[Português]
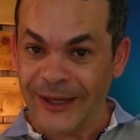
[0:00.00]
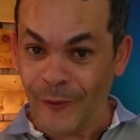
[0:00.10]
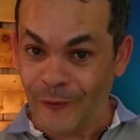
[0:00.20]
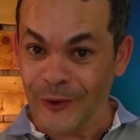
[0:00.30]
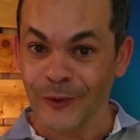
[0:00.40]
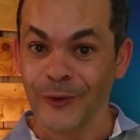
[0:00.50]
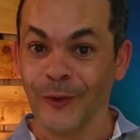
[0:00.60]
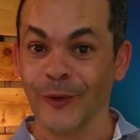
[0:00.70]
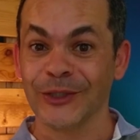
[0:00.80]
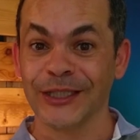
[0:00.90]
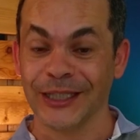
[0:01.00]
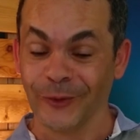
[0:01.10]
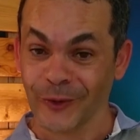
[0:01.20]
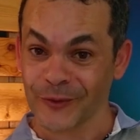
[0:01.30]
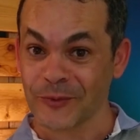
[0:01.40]
O vídeo de hoje,
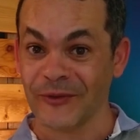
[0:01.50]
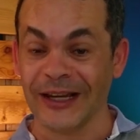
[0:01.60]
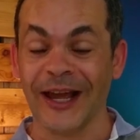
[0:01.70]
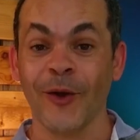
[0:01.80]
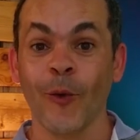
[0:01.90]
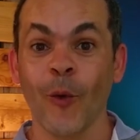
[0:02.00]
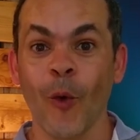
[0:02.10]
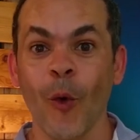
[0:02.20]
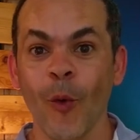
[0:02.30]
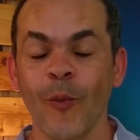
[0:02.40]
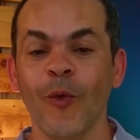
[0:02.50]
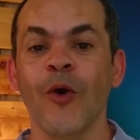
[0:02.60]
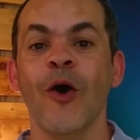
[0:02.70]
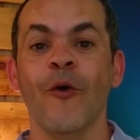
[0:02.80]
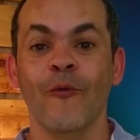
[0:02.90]
então, nós vamos falar como
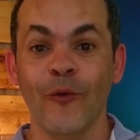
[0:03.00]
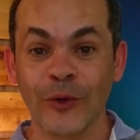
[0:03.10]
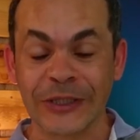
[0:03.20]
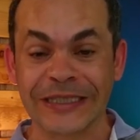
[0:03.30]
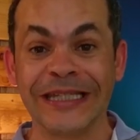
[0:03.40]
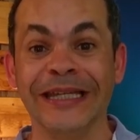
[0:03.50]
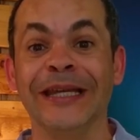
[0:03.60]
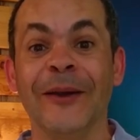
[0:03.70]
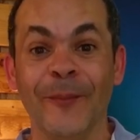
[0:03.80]
você